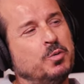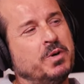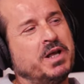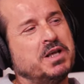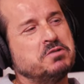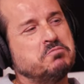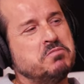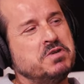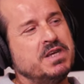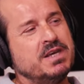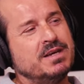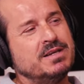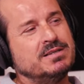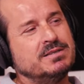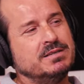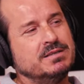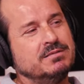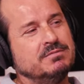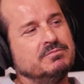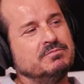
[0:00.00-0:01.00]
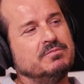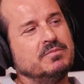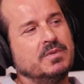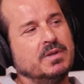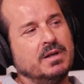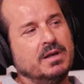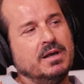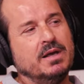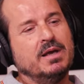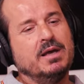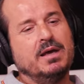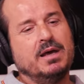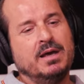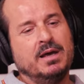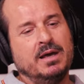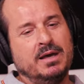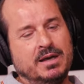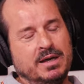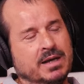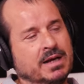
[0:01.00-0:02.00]
obras mías.
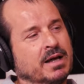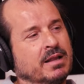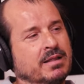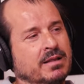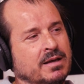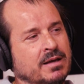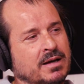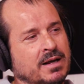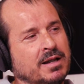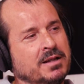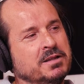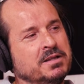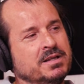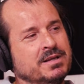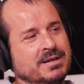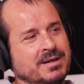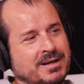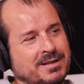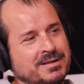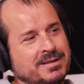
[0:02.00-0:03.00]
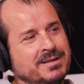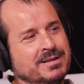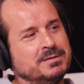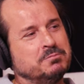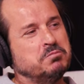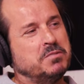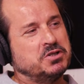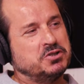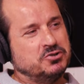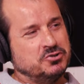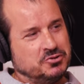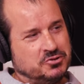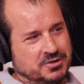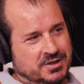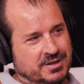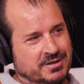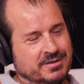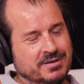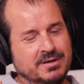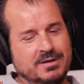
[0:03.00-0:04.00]
Eh, y cacé grandes machos,
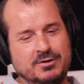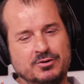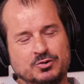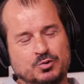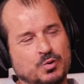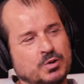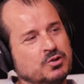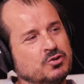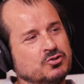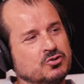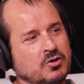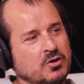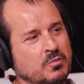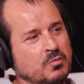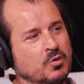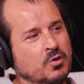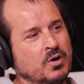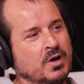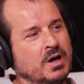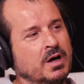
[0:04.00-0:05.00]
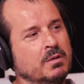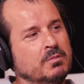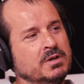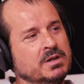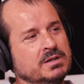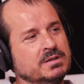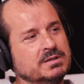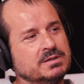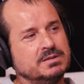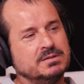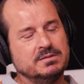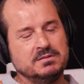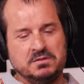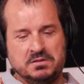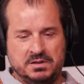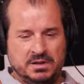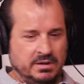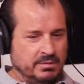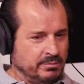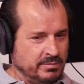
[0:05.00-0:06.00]
es decir, los cuatro son homologables,
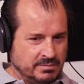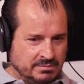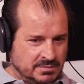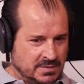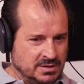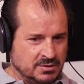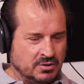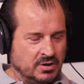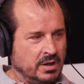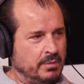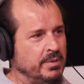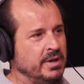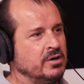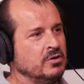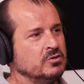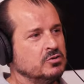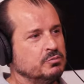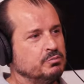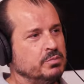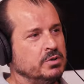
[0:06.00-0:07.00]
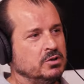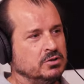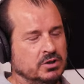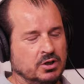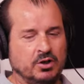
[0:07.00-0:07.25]
y es lo de menos, pero, te pues